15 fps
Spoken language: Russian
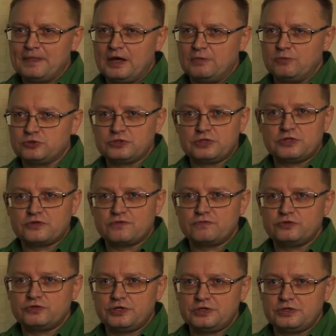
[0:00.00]
а может это
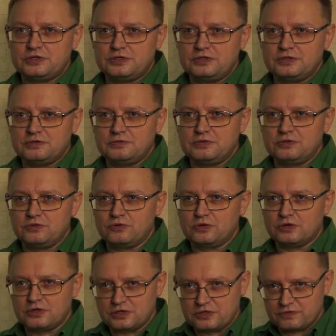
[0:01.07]
звучать и не
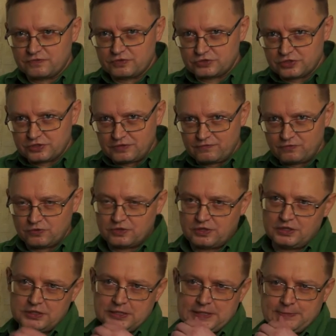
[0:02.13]
только как извержение
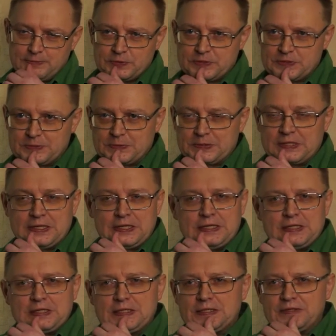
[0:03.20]
вулкана, а, допустим,
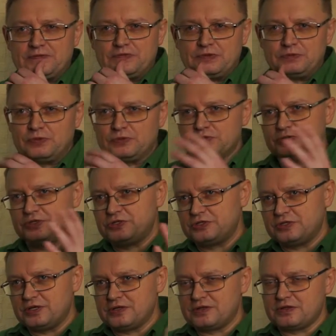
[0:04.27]
э, фильм должен
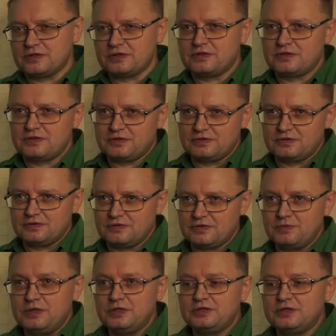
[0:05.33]
начинаться с э,
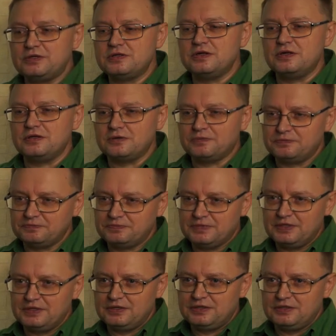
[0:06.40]
землетрясения.
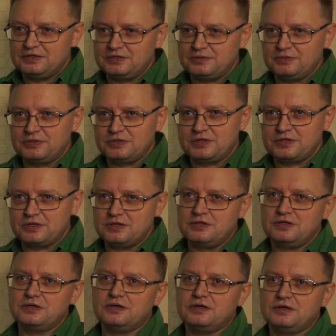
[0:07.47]

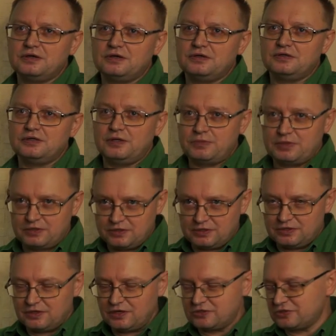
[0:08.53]
Землетрясение, и
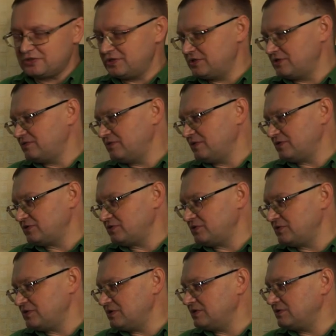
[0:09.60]
опять-таки дальше действие должно
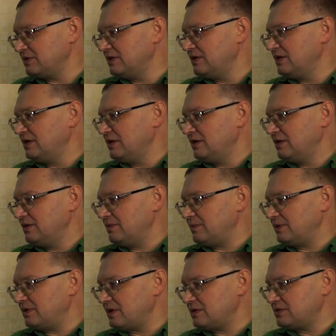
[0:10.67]
идти
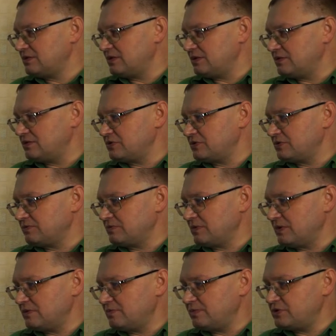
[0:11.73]
по нарастающей.
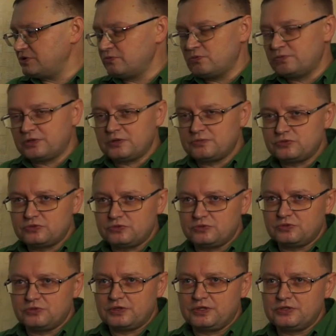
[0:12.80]
Э, почему? Потому
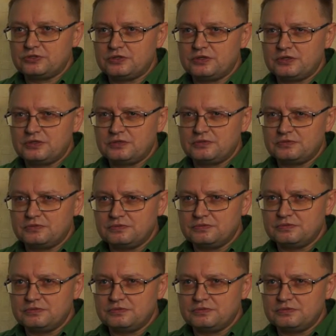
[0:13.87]
что, конечно,